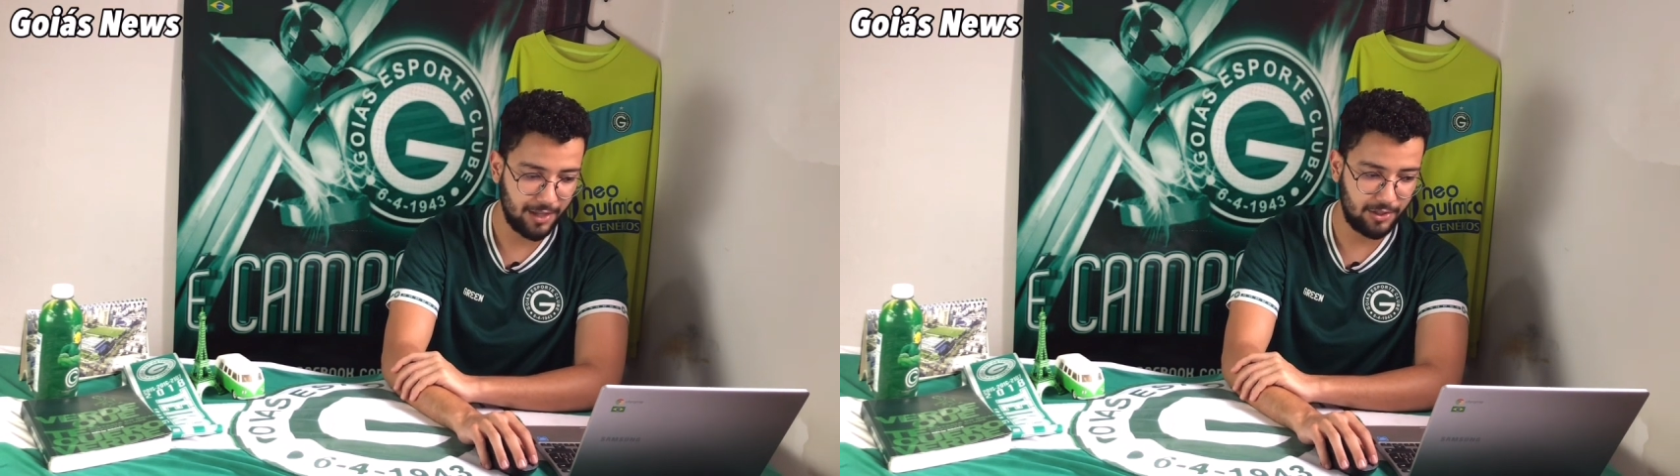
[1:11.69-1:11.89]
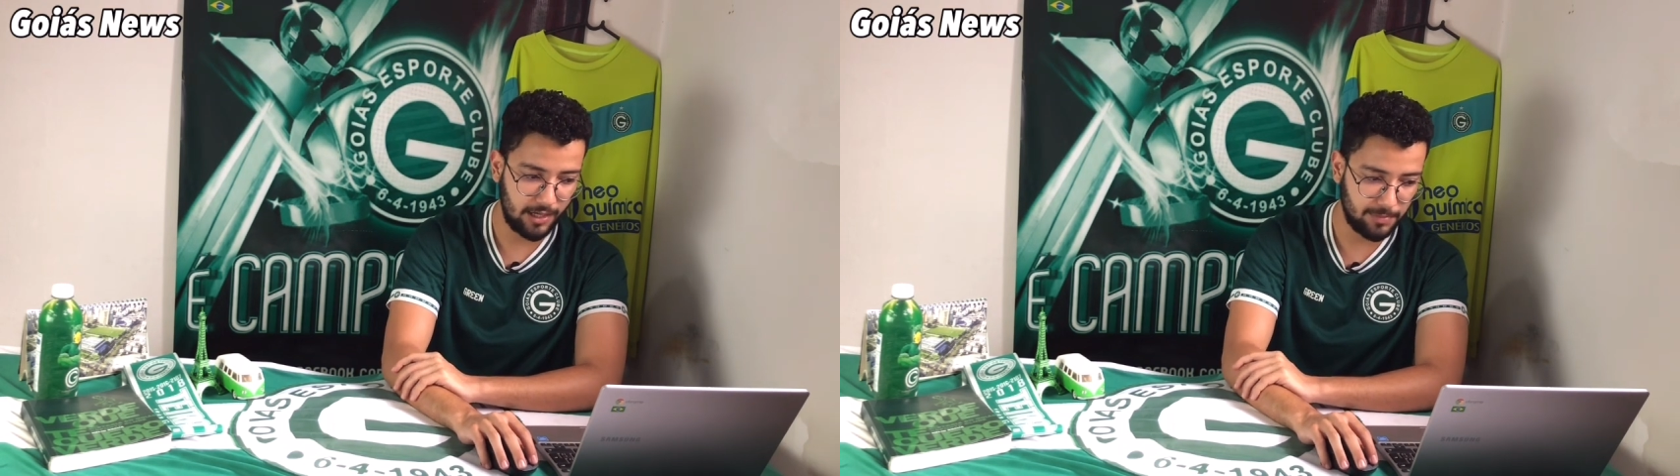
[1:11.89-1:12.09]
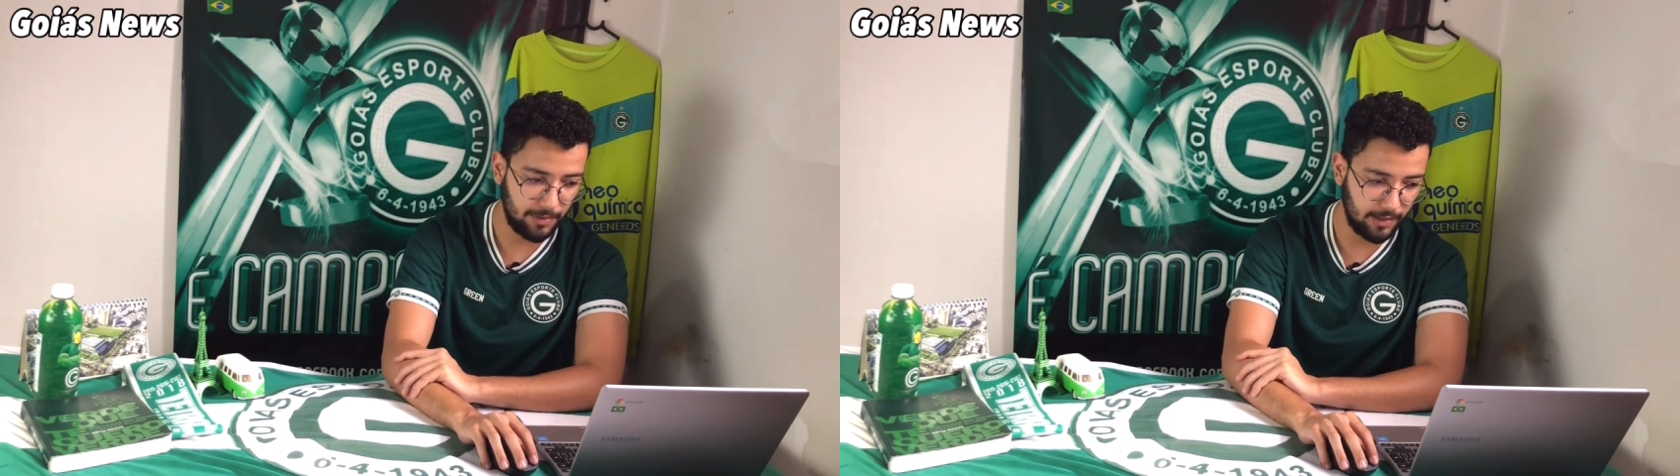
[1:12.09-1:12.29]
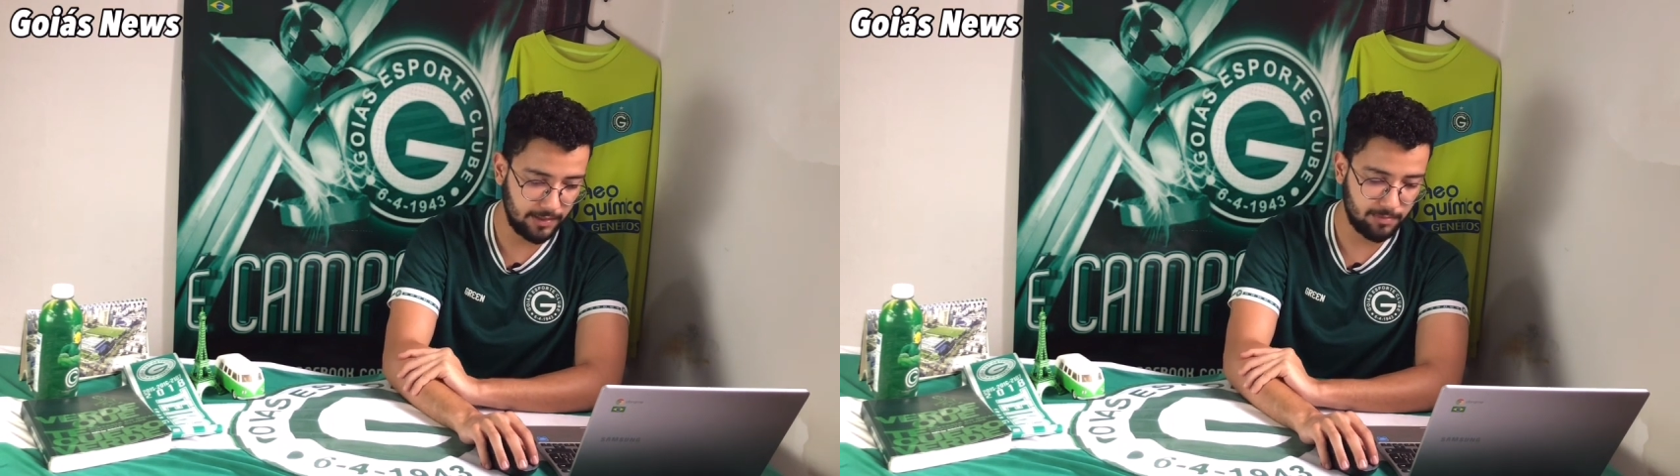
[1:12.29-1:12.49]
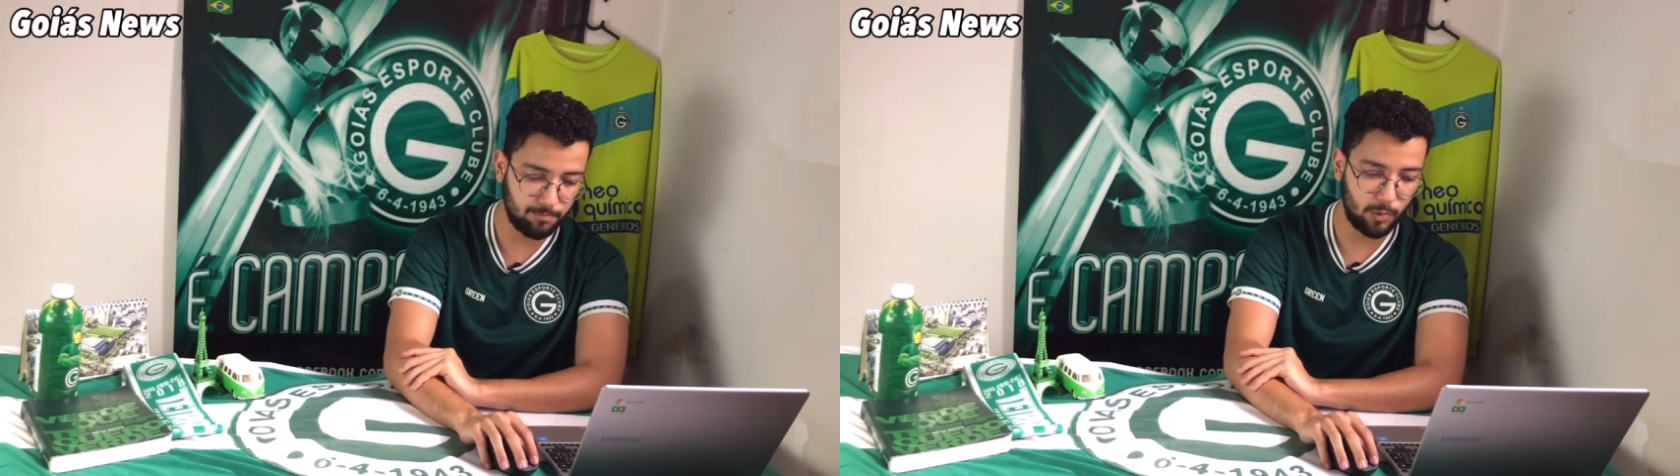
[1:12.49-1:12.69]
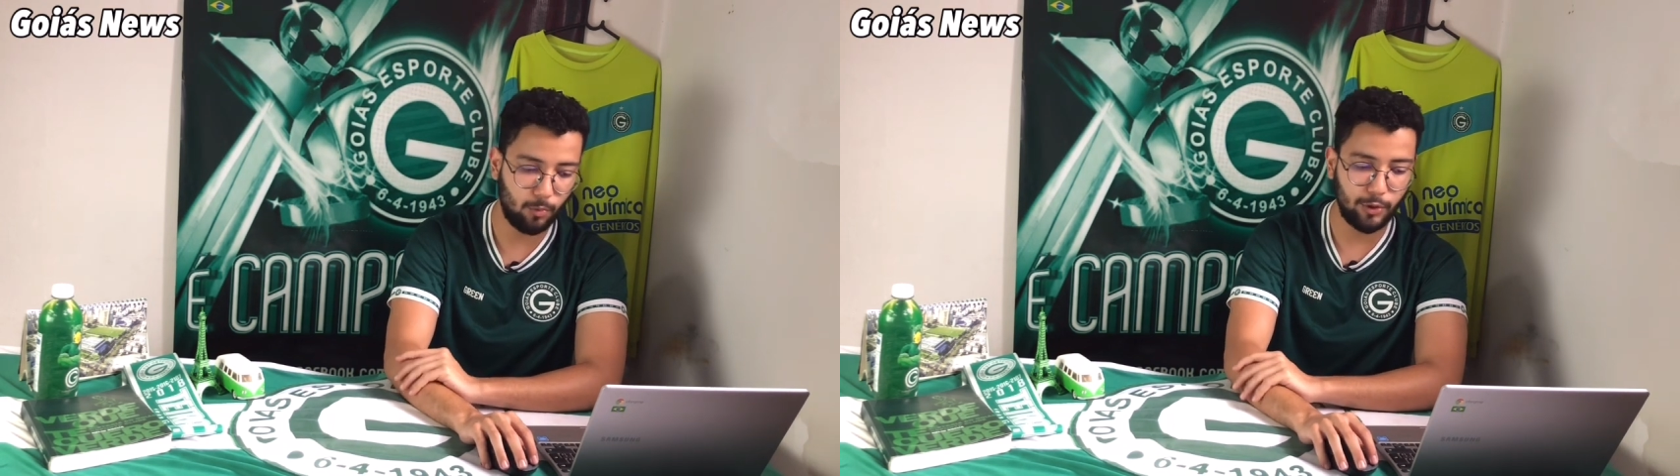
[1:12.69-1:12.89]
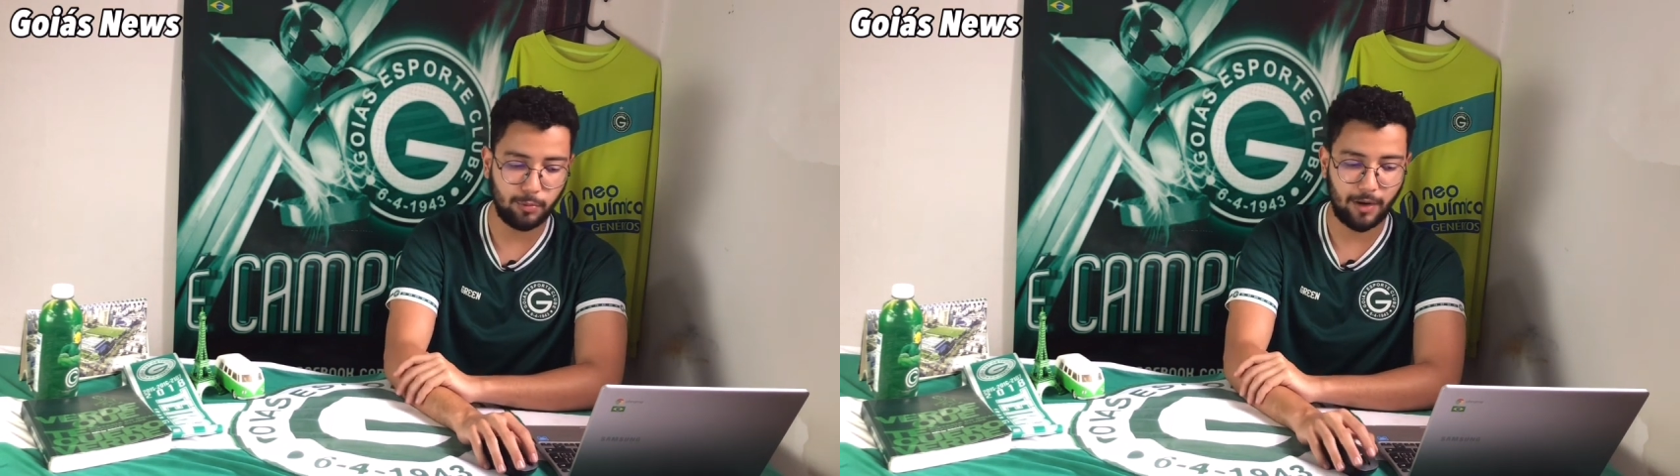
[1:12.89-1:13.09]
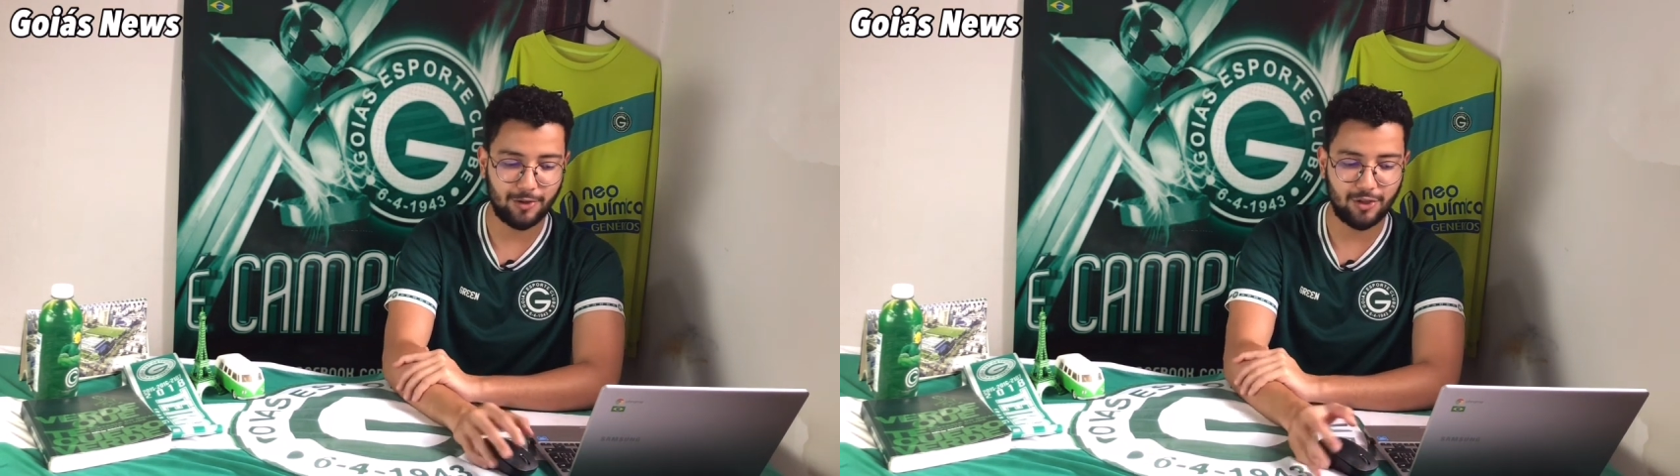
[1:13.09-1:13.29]
de Aspirantes, com oito
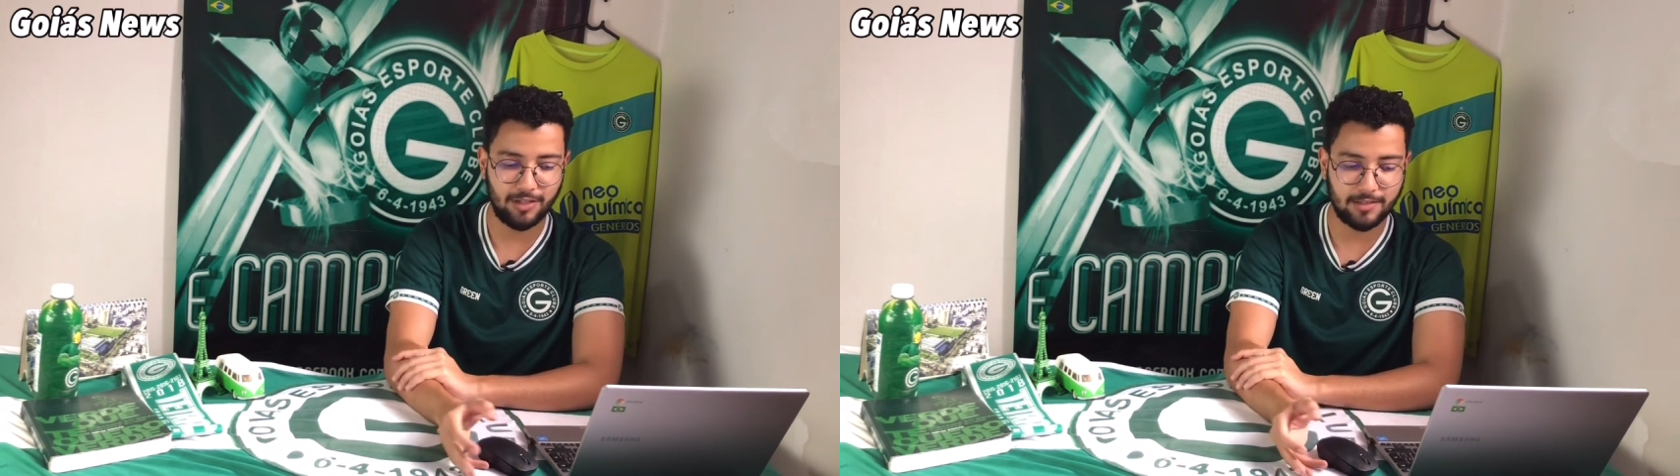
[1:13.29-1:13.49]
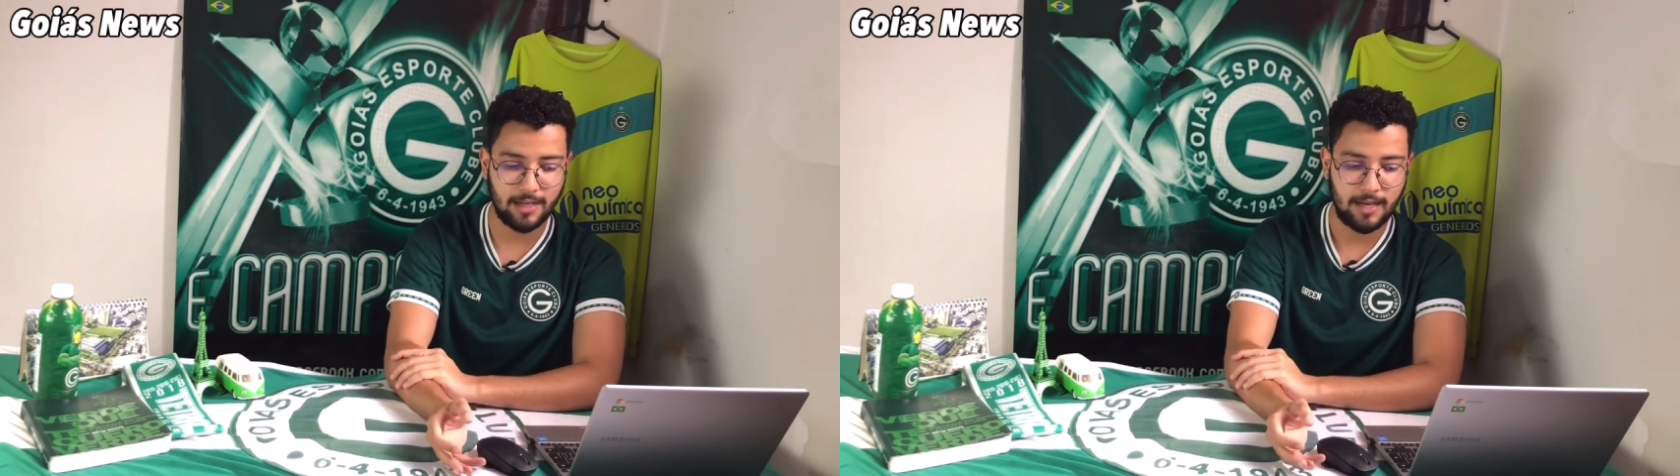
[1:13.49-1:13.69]
partidas,